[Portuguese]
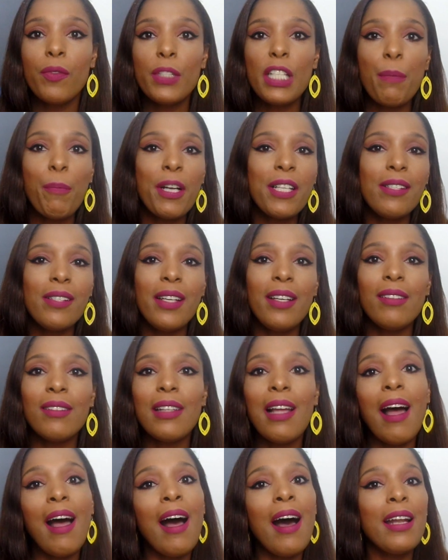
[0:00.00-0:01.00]
você pode
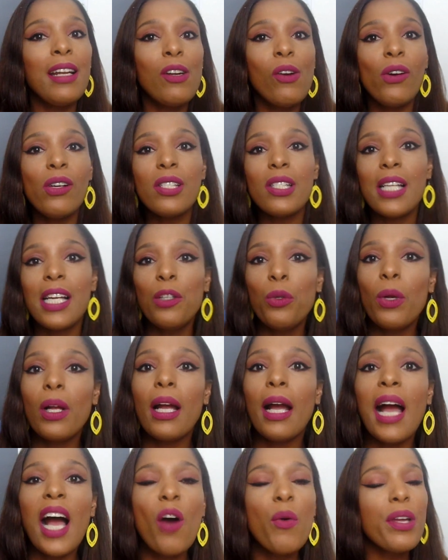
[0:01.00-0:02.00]
sentar, encostar no
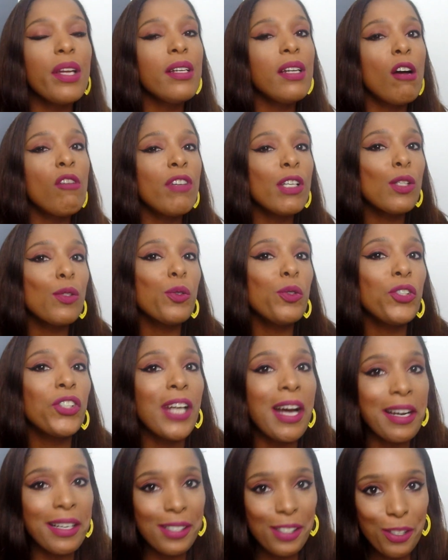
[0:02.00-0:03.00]
carro que não vai
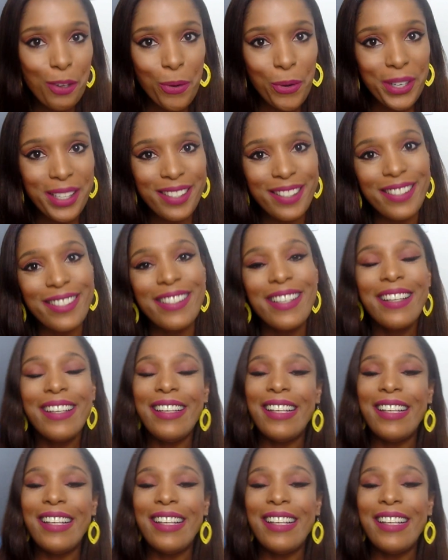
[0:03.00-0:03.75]
sujar as coisas.